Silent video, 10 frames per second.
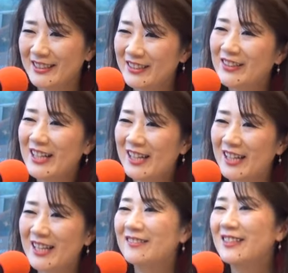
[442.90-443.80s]
そんな
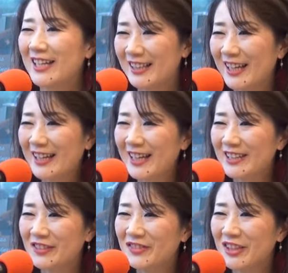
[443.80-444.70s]
歌手になりたい
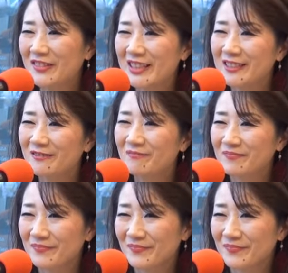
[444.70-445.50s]
なと思います。